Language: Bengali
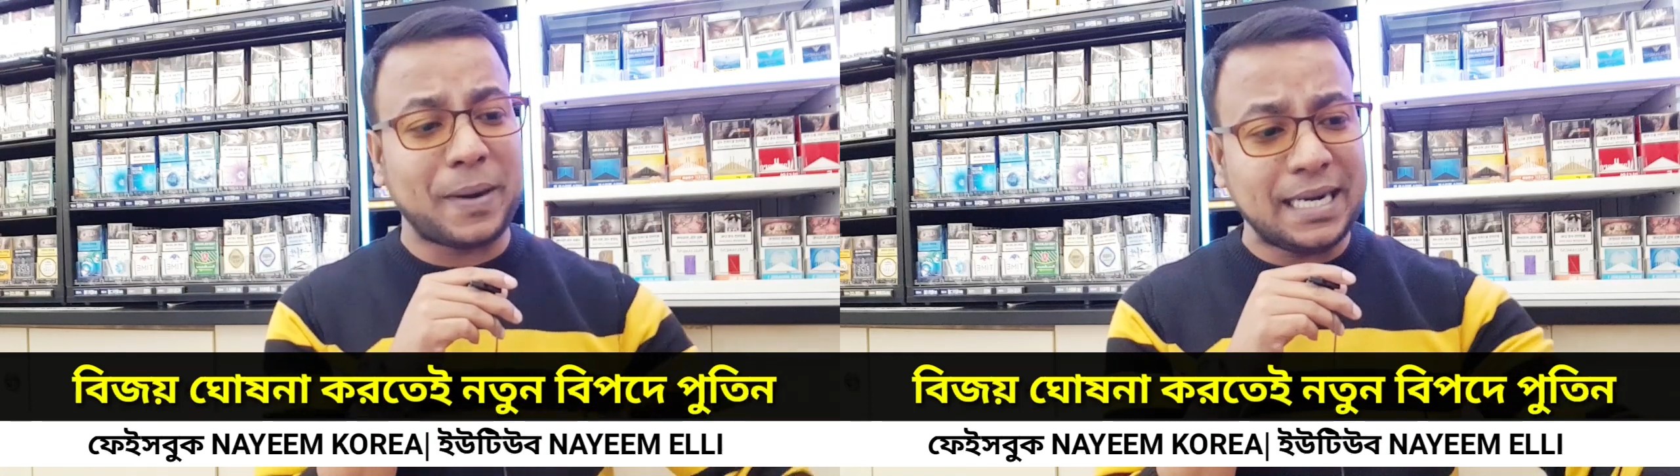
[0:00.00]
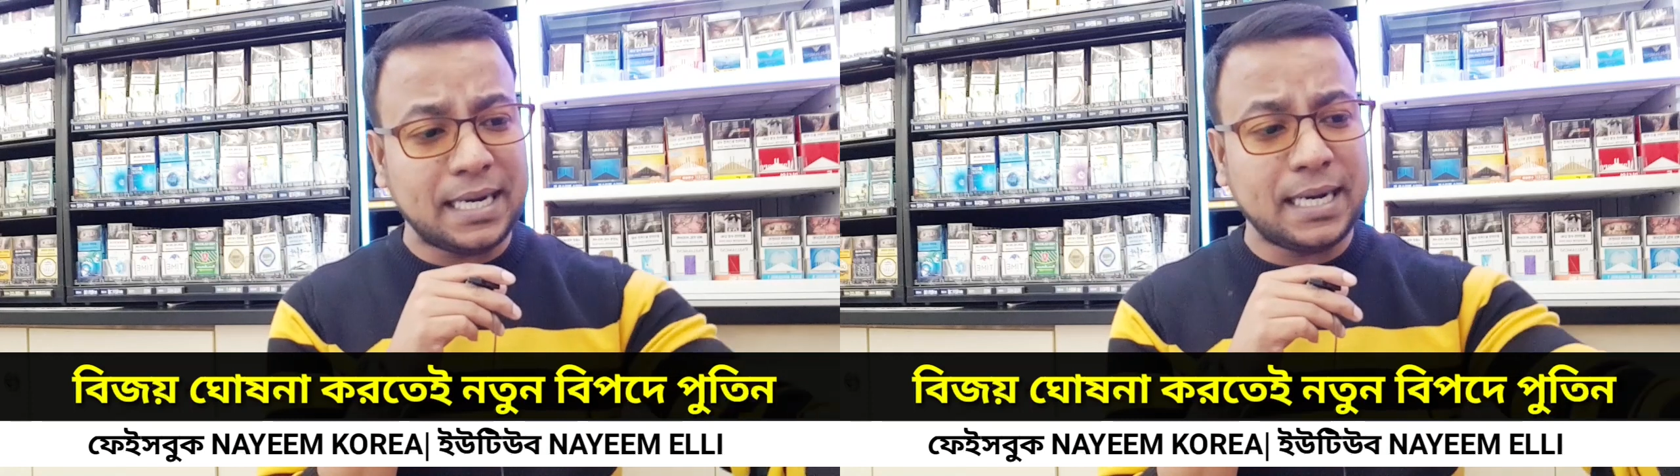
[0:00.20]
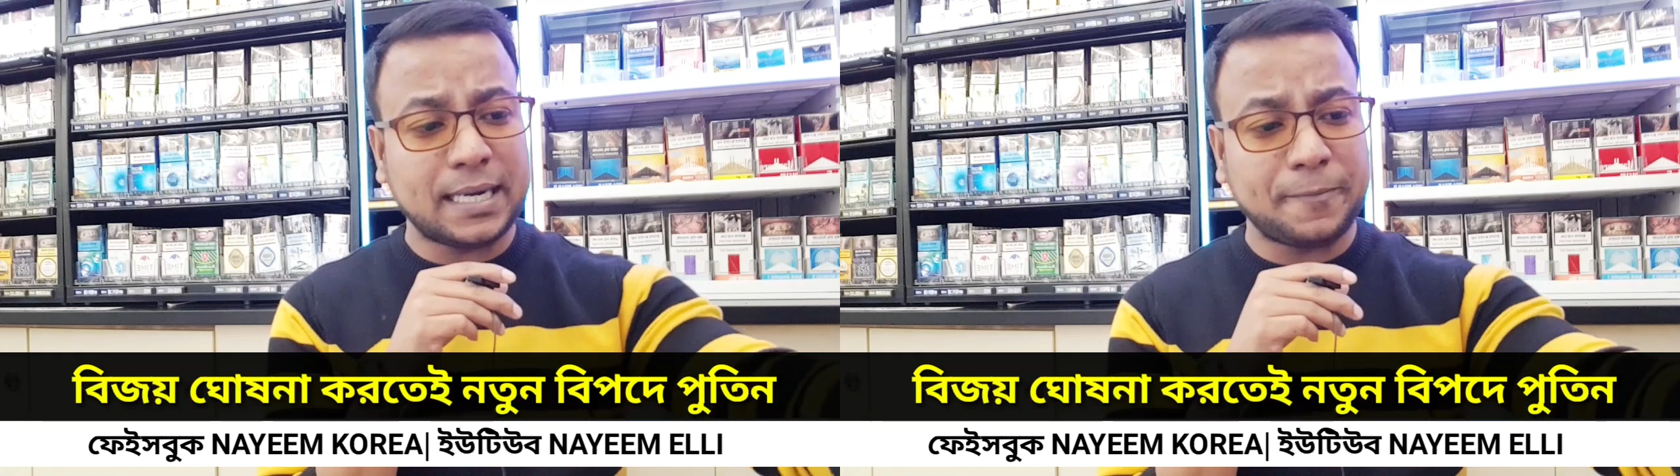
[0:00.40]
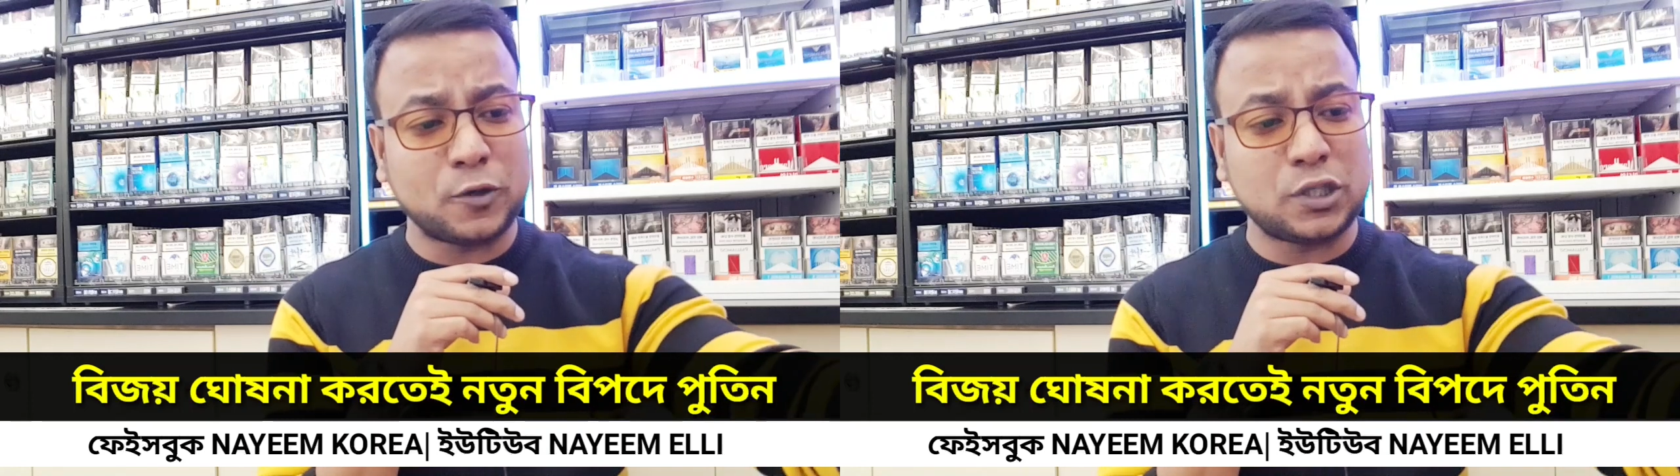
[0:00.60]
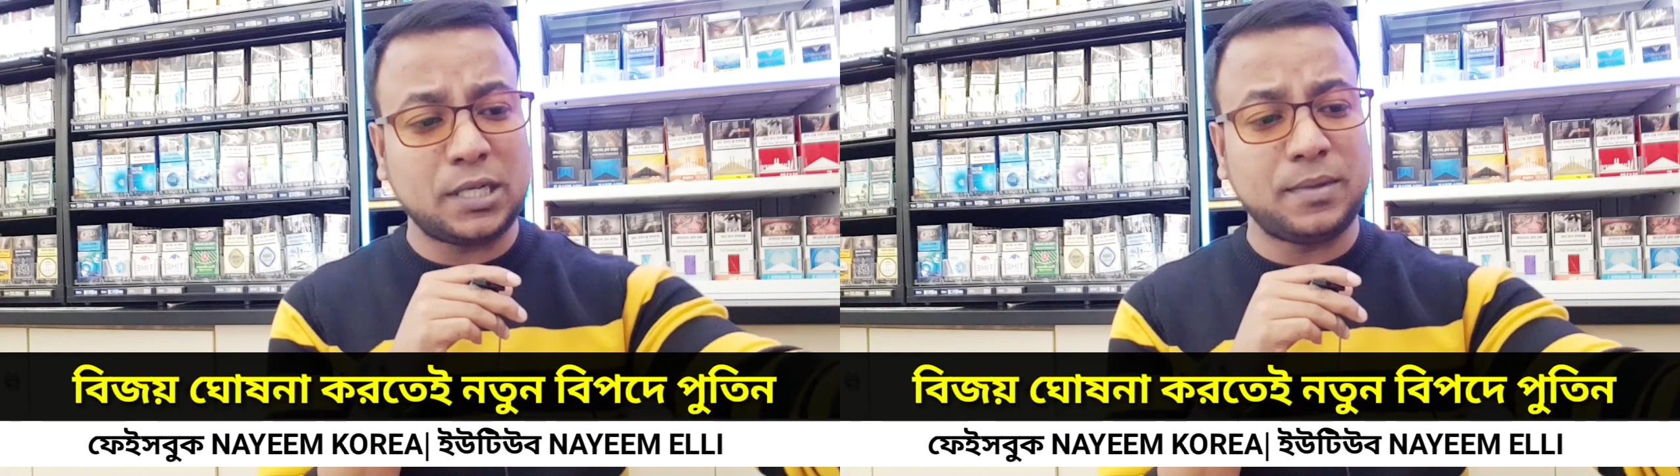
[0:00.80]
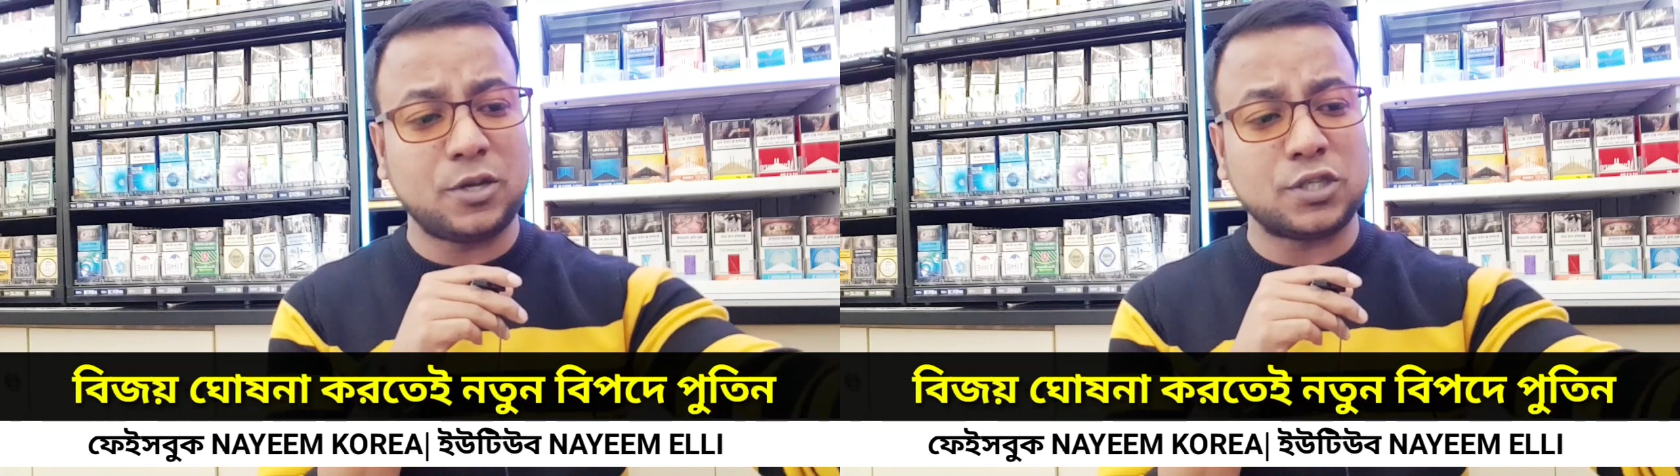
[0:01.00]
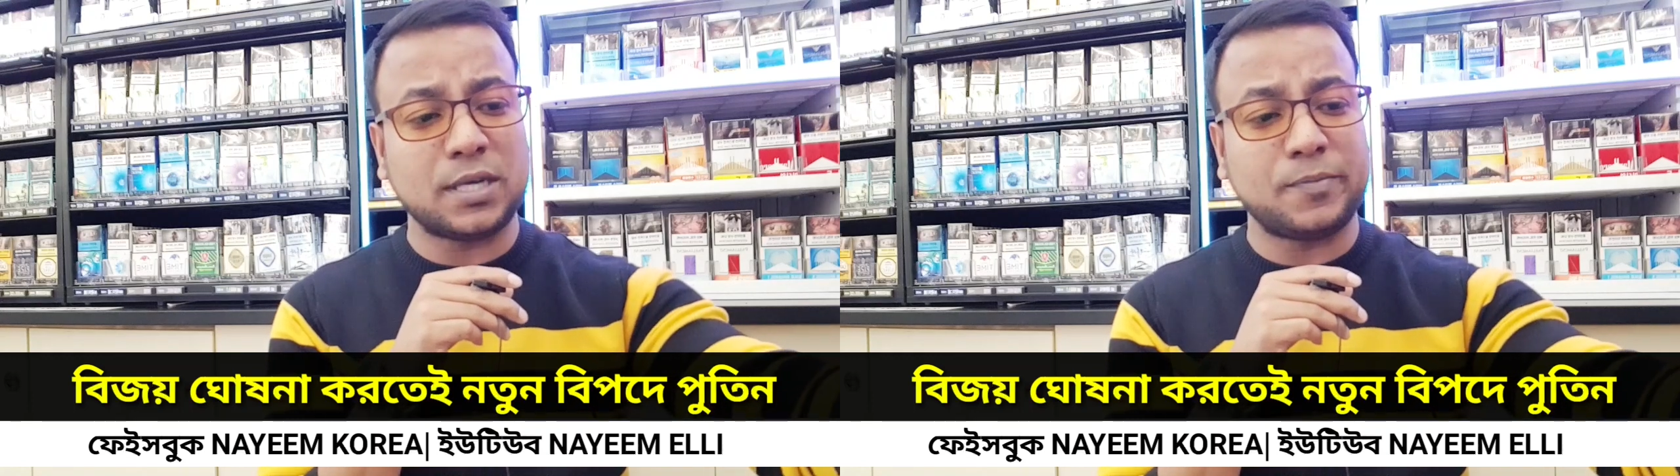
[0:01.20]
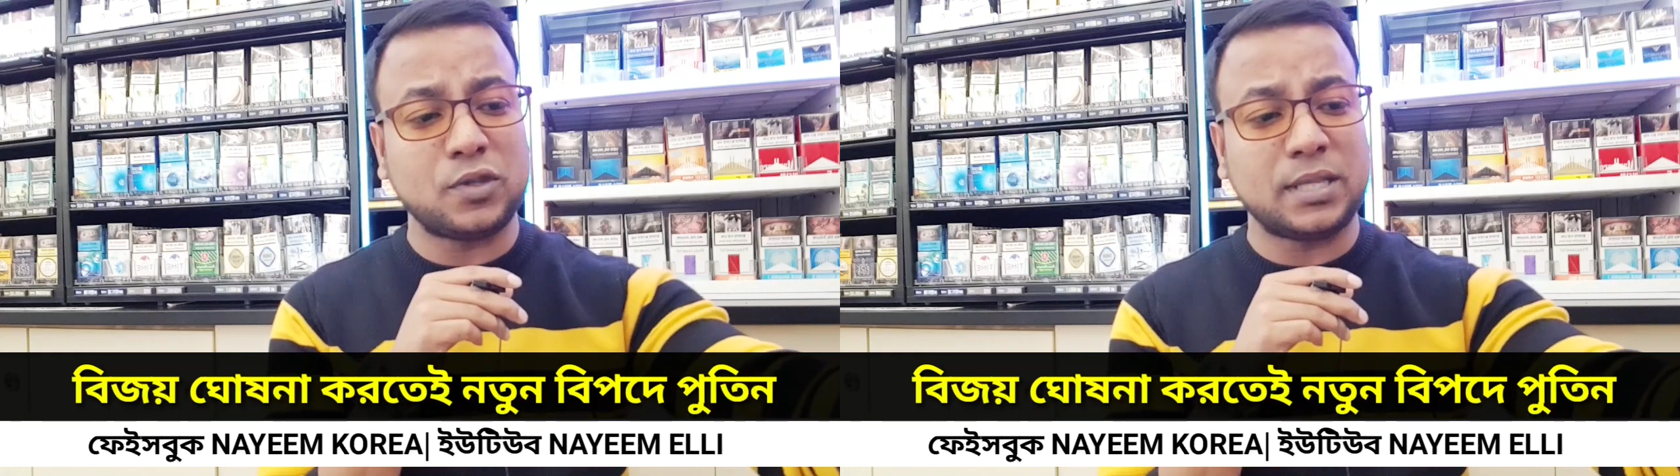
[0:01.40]
বাইডেনের একটা পজিটিভ দিক হচ্ছে
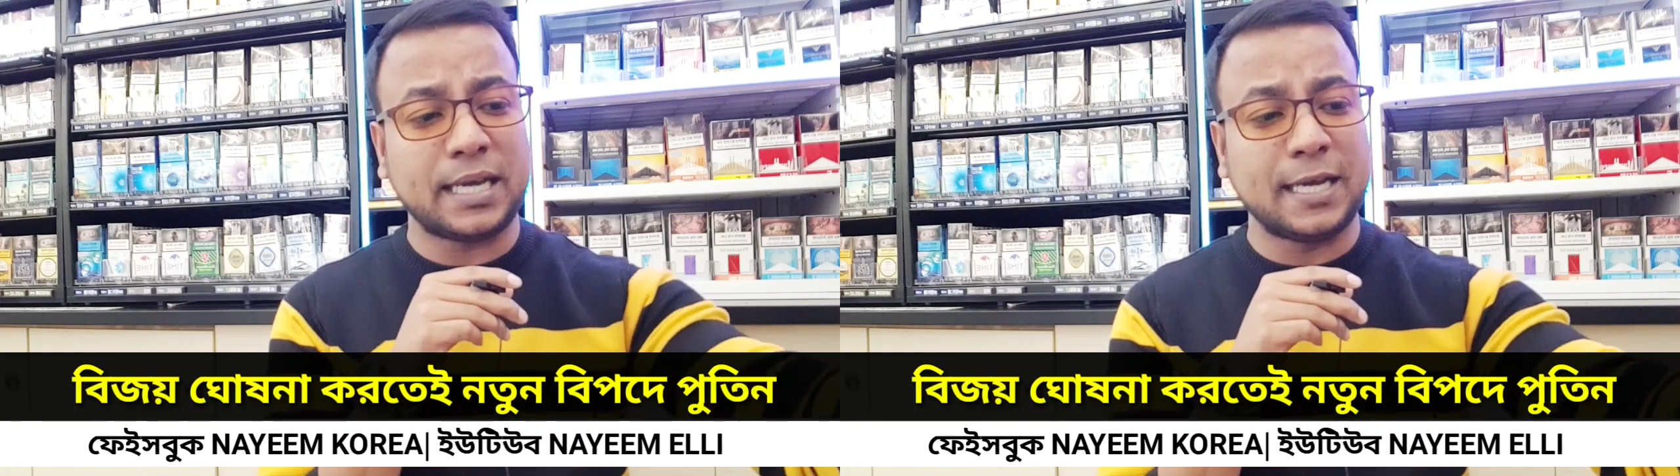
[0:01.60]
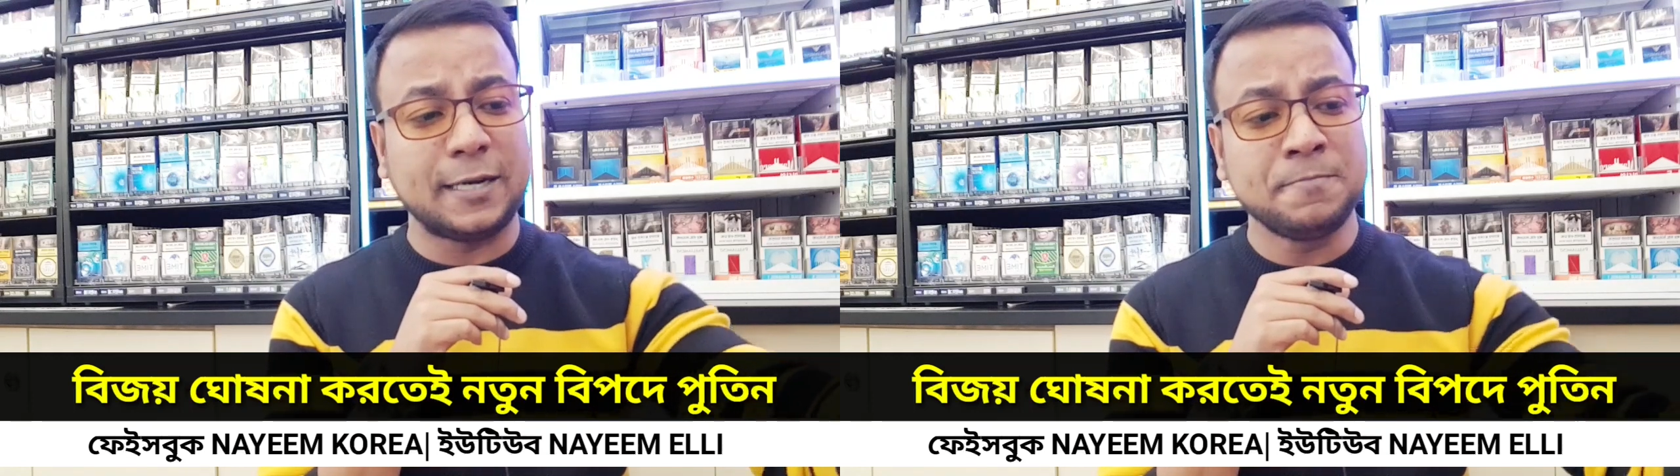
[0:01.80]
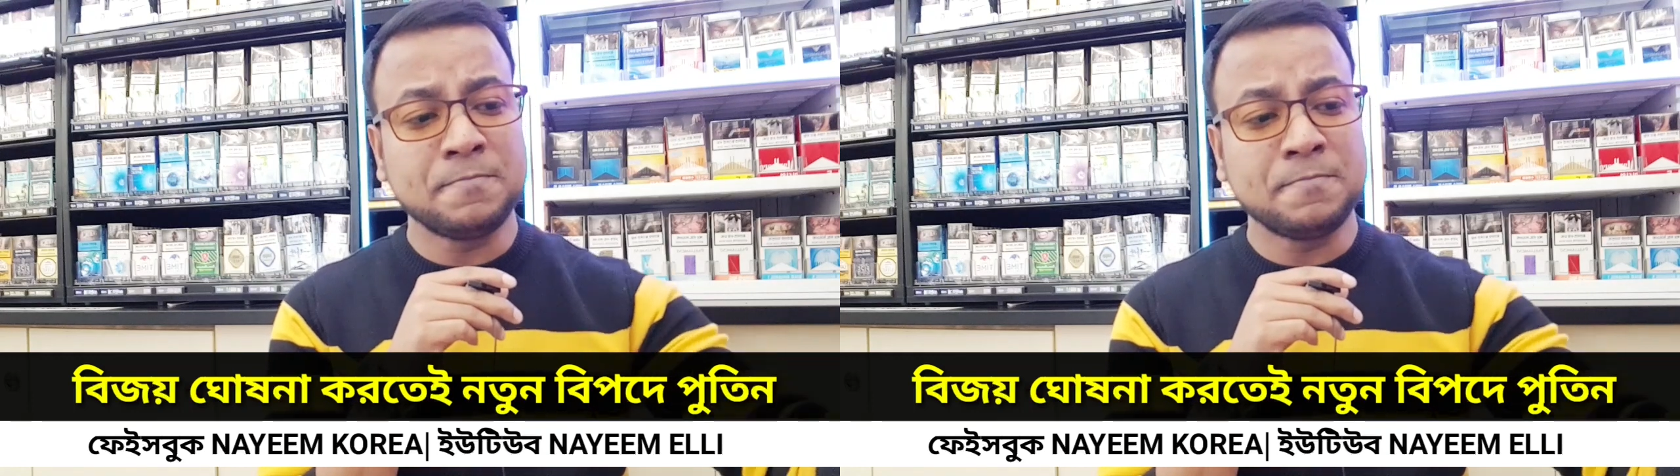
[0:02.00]
আপনি যদি দেখেন